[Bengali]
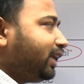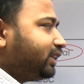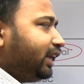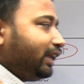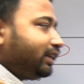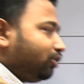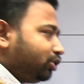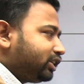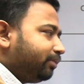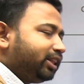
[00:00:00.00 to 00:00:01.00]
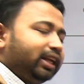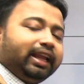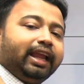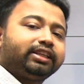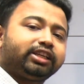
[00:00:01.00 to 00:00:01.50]
ক্ষেত্রে এটা হচ্ছে আমাদের
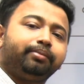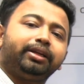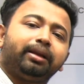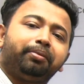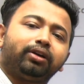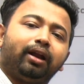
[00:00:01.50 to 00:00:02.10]
এজ লিমিট এবং